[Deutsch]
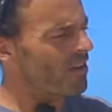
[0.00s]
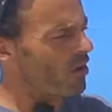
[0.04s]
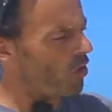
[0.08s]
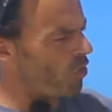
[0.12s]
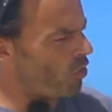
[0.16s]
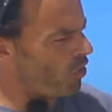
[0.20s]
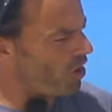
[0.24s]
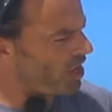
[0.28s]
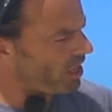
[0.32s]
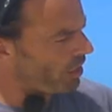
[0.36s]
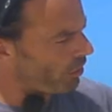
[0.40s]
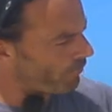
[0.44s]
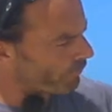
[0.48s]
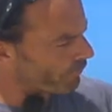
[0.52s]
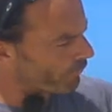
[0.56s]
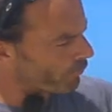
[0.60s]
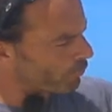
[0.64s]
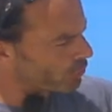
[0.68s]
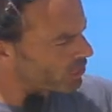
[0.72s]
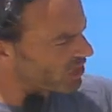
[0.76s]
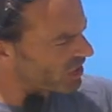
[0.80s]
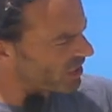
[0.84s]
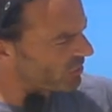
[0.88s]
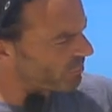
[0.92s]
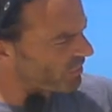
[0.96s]
Höhe laufen
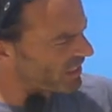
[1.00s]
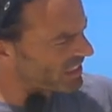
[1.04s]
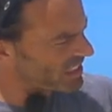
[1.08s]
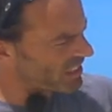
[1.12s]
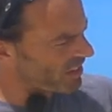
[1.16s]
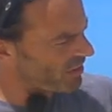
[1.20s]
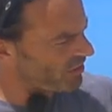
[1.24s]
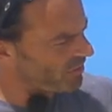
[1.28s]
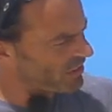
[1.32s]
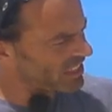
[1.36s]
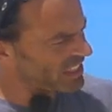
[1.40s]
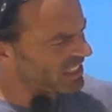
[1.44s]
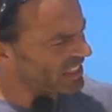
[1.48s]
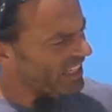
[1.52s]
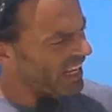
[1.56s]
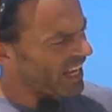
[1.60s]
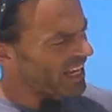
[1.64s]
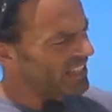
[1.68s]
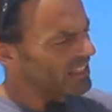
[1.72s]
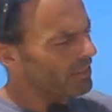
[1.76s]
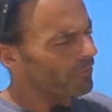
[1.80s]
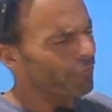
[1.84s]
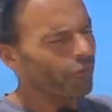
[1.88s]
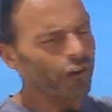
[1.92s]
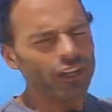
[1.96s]
funktioniert besser, wenn die
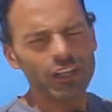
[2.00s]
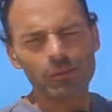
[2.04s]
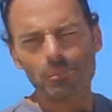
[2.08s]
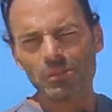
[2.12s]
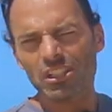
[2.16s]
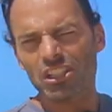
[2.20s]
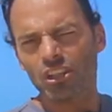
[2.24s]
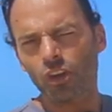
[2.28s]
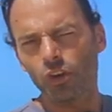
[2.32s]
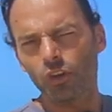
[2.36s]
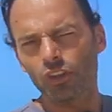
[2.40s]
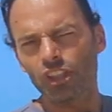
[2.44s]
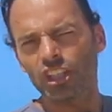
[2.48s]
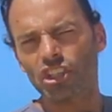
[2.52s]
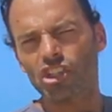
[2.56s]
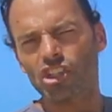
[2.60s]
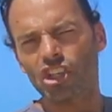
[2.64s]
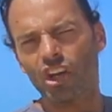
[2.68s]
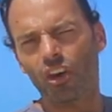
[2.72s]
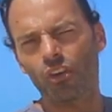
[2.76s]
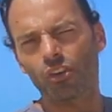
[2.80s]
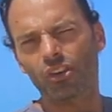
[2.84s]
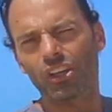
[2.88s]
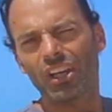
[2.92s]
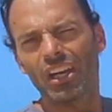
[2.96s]
Nase vorne ein bisschen
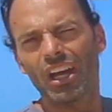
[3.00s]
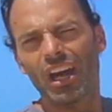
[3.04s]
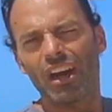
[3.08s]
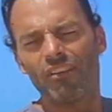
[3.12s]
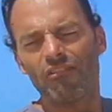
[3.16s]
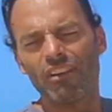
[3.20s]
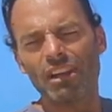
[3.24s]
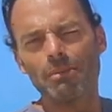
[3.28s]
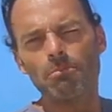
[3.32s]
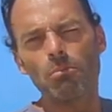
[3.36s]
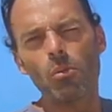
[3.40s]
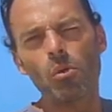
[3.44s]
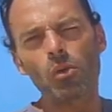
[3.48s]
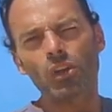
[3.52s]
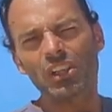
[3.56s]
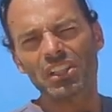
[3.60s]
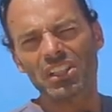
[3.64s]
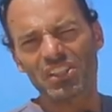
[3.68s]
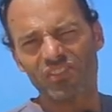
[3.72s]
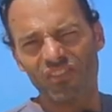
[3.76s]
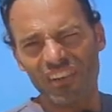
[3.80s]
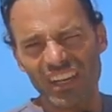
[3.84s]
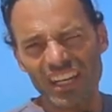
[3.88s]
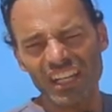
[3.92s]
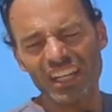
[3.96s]
runterschaut, wenn
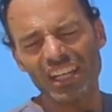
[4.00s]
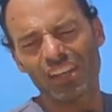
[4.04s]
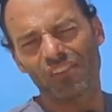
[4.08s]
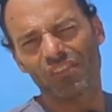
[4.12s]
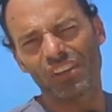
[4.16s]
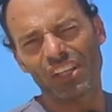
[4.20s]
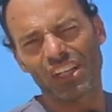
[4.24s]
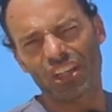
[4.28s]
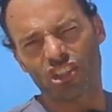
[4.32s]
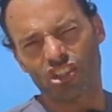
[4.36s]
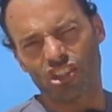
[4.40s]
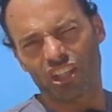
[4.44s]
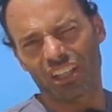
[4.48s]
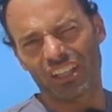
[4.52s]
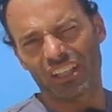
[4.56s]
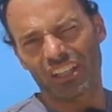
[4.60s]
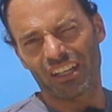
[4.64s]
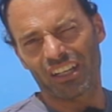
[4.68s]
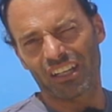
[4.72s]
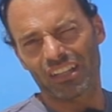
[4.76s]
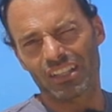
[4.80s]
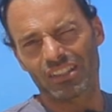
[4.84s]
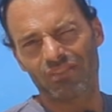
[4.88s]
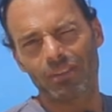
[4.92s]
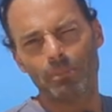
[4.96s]
möglichst wenig Widerstand
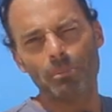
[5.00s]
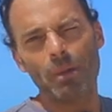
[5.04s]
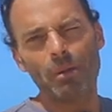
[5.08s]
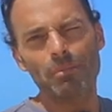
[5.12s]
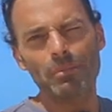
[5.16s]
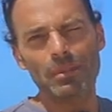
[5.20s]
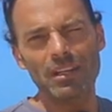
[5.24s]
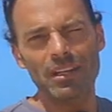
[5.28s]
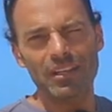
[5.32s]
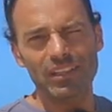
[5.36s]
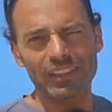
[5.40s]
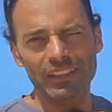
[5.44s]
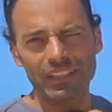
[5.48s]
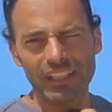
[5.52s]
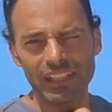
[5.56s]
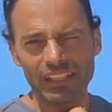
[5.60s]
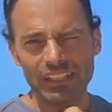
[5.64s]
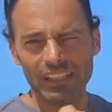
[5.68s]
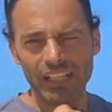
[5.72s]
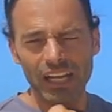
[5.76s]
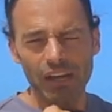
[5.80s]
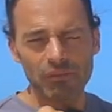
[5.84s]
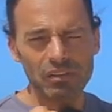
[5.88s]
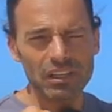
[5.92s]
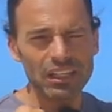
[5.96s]
da ist. Wenn man, ne,
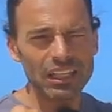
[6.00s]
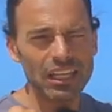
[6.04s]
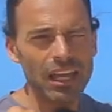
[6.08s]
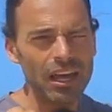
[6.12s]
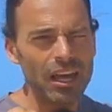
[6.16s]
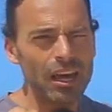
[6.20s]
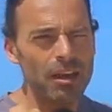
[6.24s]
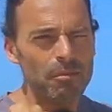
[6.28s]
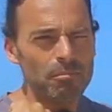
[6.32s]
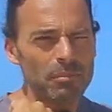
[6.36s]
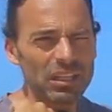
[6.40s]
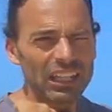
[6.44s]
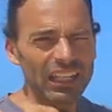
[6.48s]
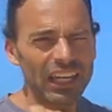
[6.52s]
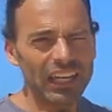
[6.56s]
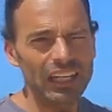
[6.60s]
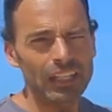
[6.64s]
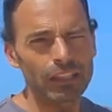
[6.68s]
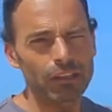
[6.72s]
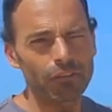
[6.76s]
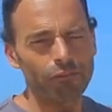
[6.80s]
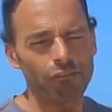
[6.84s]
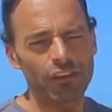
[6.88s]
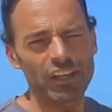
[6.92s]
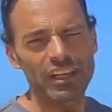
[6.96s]
dann habe ich mit
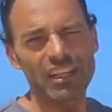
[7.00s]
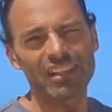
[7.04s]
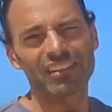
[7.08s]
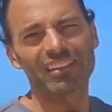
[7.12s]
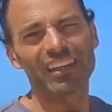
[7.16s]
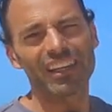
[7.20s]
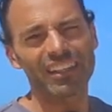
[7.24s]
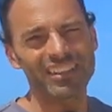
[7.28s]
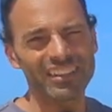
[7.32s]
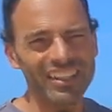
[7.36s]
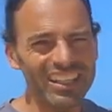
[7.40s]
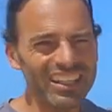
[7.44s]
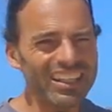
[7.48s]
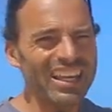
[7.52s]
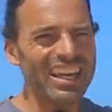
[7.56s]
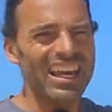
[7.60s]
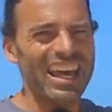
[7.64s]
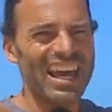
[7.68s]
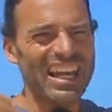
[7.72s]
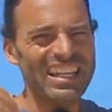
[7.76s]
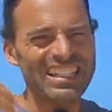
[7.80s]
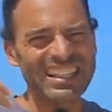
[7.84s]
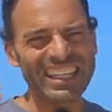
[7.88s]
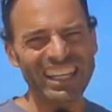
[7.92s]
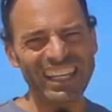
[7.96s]
relativ wenig Technik
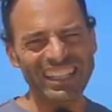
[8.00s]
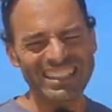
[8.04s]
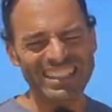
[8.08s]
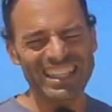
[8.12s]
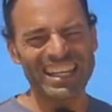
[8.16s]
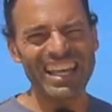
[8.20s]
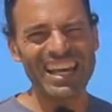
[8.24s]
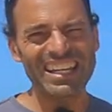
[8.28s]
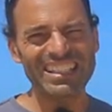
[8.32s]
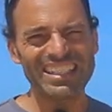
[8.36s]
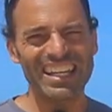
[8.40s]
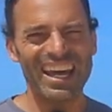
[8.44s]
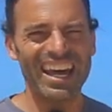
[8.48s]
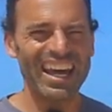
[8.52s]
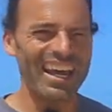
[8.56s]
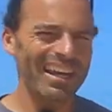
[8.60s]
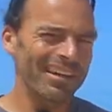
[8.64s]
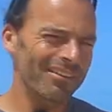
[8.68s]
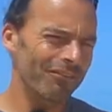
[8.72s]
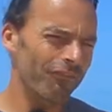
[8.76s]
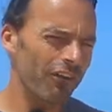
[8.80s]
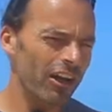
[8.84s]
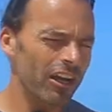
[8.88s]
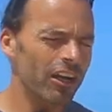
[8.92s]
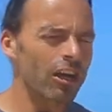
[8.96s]
es sehr, sehr
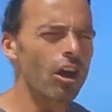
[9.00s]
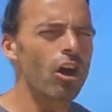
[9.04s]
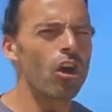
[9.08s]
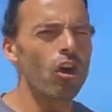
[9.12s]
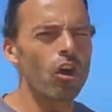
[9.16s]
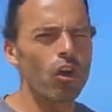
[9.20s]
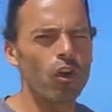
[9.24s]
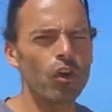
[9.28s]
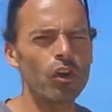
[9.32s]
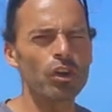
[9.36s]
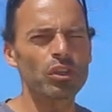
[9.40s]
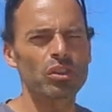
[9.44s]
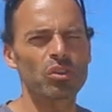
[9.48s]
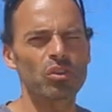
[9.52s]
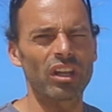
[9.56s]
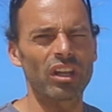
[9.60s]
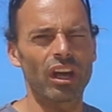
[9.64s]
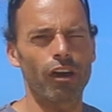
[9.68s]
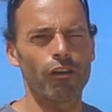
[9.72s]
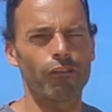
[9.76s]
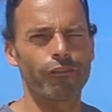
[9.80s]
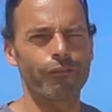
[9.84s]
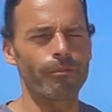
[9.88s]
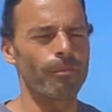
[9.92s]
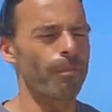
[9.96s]
einfach, Höhe
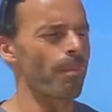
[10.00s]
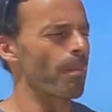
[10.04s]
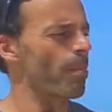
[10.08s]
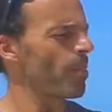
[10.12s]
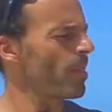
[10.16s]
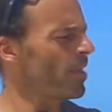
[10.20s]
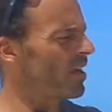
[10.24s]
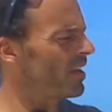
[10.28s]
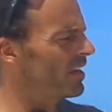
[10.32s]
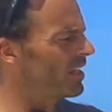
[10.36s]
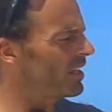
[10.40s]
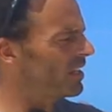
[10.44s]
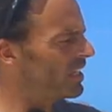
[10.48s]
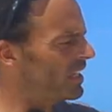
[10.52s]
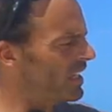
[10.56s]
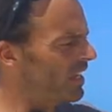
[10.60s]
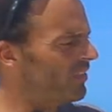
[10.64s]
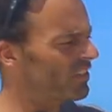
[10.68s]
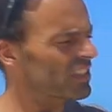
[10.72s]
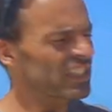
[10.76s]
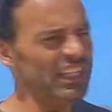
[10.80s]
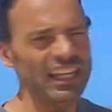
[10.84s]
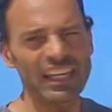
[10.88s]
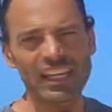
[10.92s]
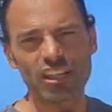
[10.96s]
laufen. Hier
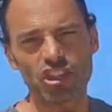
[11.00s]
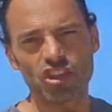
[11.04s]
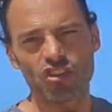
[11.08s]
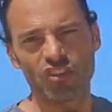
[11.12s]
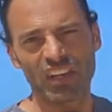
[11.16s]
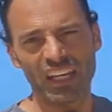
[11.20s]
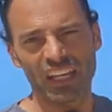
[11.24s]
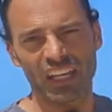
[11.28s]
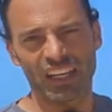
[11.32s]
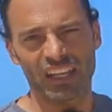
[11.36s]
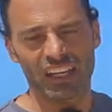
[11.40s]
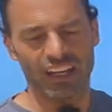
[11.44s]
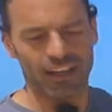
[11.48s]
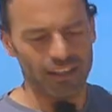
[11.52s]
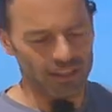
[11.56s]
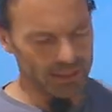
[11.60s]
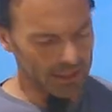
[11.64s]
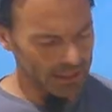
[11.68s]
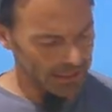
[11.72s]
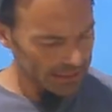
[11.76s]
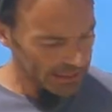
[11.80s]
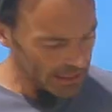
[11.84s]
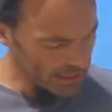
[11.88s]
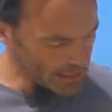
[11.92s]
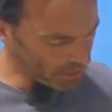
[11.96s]
wird es eher schwieriger.
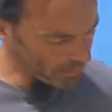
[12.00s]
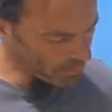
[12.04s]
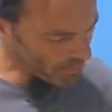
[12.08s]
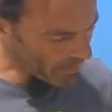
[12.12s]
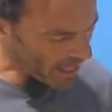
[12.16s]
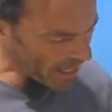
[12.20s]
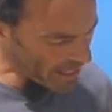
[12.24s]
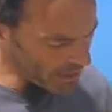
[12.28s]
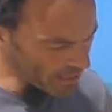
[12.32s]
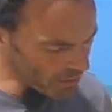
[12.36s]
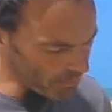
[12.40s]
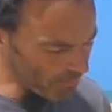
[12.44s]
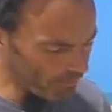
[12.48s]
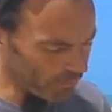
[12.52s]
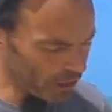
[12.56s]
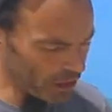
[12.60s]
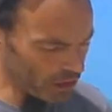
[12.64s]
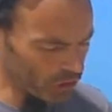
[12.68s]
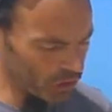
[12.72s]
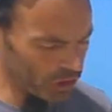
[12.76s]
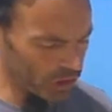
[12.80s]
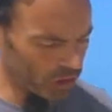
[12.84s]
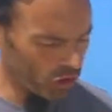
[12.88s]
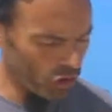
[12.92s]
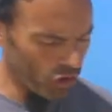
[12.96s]
Deshalb meine
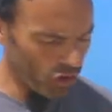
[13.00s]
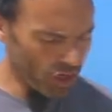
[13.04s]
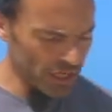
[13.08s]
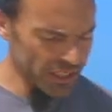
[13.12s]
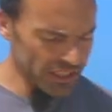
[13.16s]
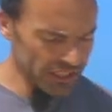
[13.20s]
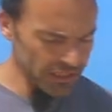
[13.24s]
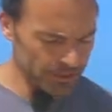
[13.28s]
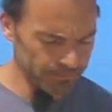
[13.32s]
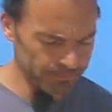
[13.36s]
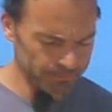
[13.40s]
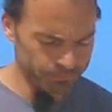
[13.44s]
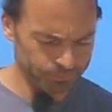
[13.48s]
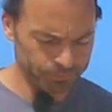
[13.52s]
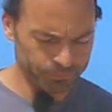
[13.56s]
Empfehlung an euch,